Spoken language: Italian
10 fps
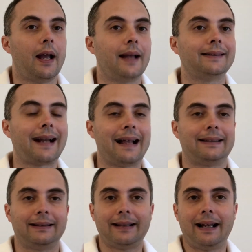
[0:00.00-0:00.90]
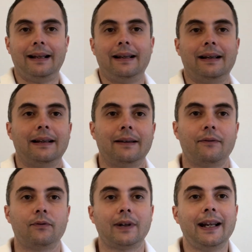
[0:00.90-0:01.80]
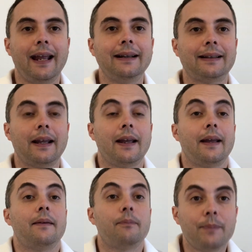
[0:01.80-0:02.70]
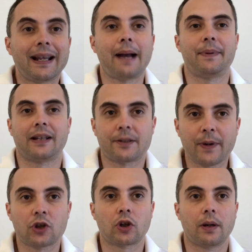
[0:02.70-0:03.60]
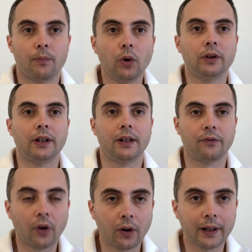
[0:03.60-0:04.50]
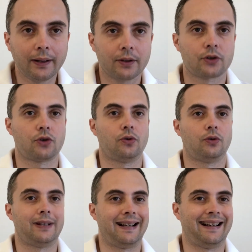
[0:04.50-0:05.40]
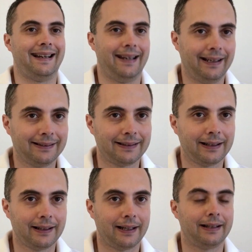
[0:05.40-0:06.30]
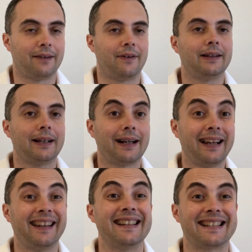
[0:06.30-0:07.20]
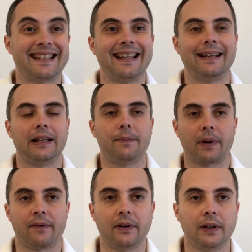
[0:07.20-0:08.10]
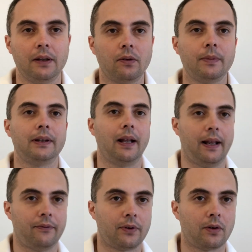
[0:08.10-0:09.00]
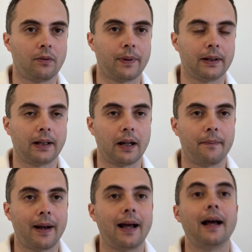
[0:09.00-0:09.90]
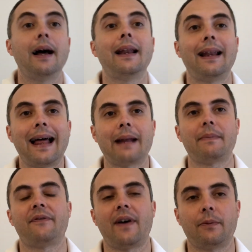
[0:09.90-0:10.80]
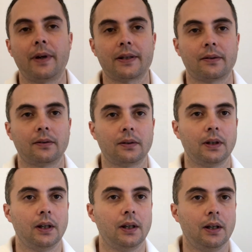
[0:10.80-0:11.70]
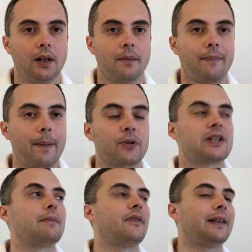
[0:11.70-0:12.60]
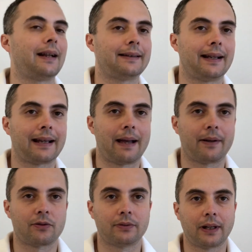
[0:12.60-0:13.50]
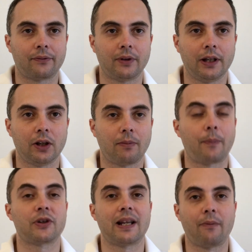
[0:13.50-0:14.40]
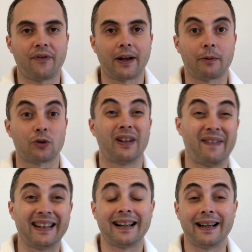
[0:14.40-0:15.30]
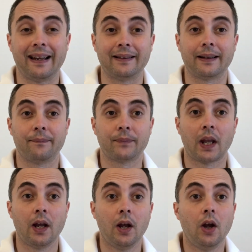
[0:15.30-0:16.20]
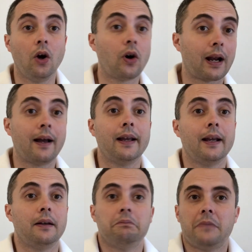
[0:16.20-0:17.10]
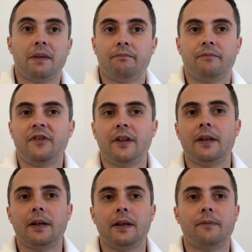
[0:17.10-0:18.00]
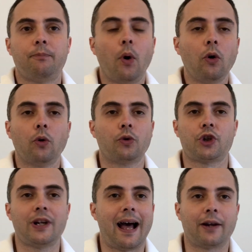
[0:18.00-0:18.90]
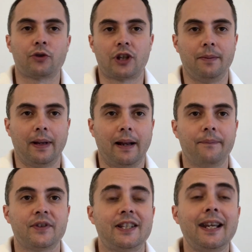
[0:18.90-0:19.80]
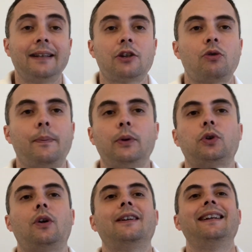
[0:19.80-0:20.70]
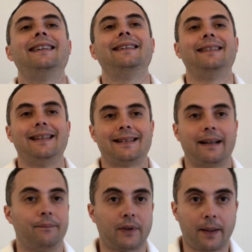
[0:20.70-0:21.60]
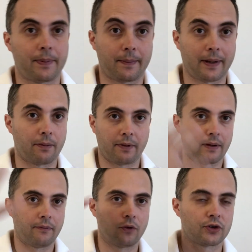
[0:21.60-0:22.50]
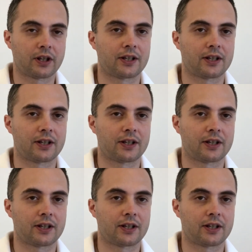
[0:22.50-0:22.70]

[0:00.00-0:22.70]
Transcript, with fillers: entrate dal eh, cliente, mi capita spesso che molti di voi sono dal cliente e davanti al cliente in sede di preventivo mi telefonano per dire ma l'allarme fa questo? Ma possiamo vedere le telecamere telefonino? Ma possiamo fare questo davanti al cliente? Ora, vi pongo uno scenario simile. Siete sulla poltrona del dentista, che per me, come voi